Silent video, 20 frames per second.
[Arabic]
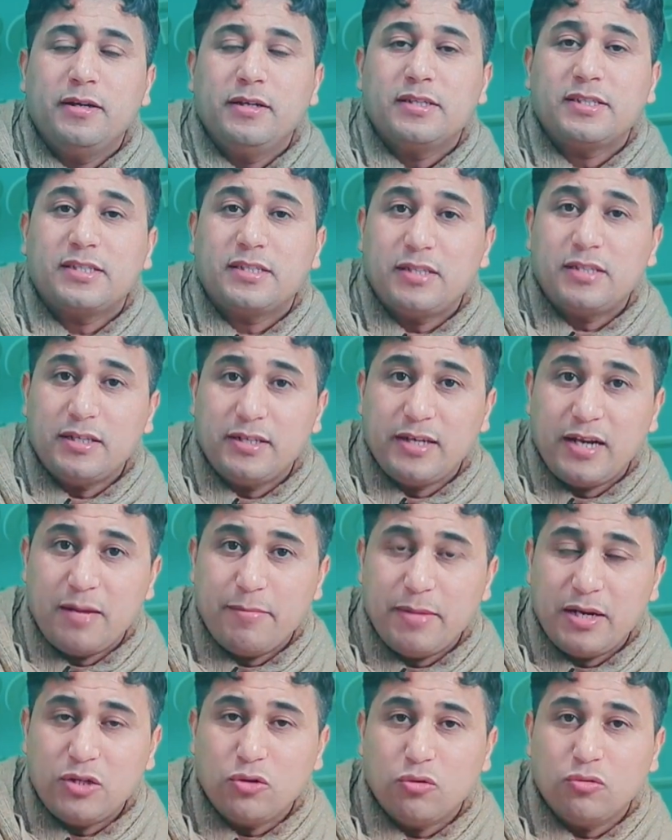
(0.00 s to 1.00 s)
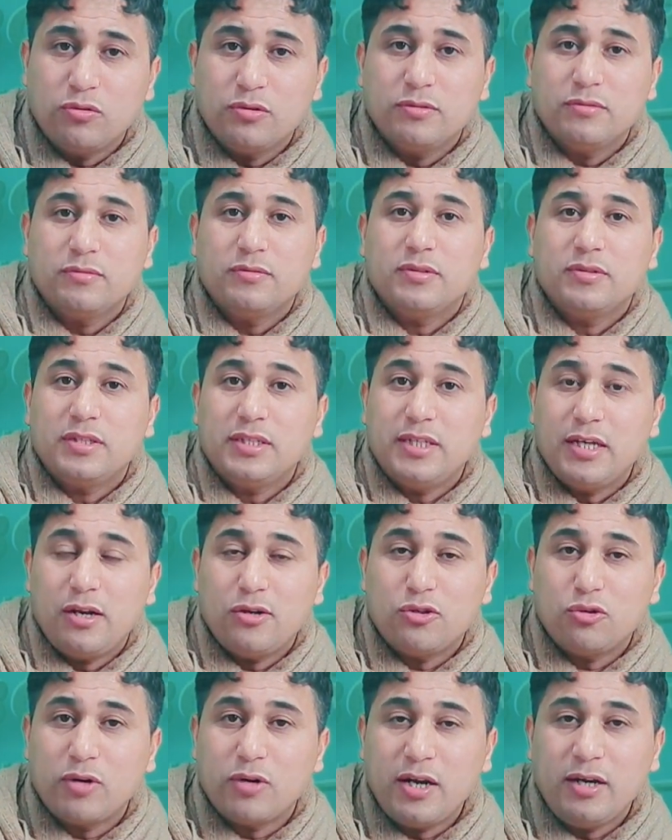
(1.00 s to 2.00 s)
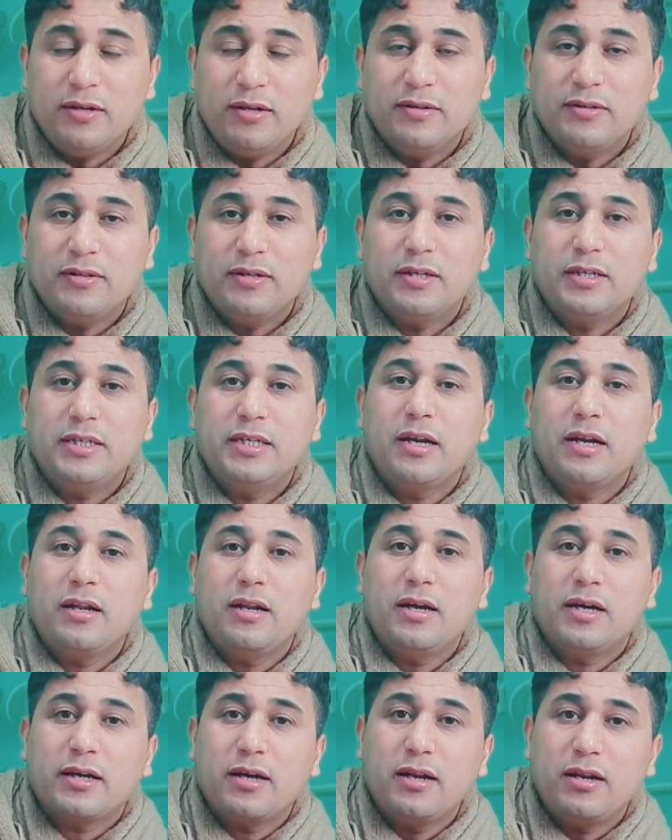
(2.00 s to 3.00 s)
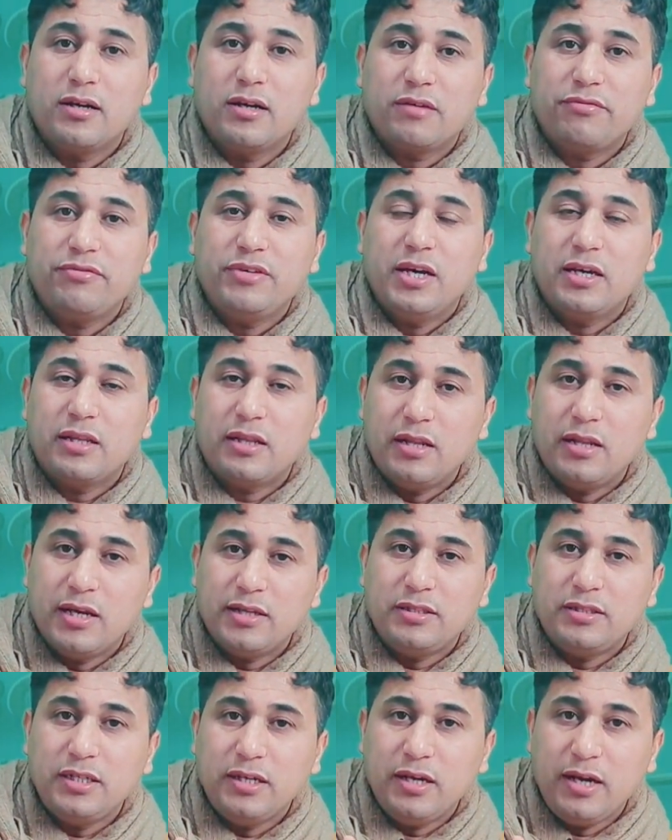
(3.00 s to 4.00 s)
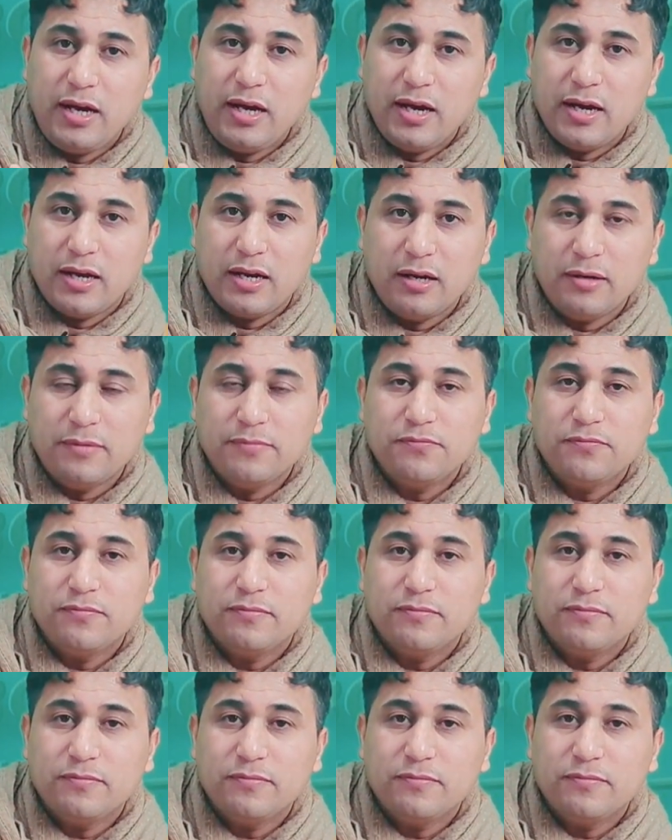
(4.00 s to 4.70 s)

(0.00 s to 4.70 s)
6 ديال المليون ديال الجرع يلاه قال لك فيها 30 حاله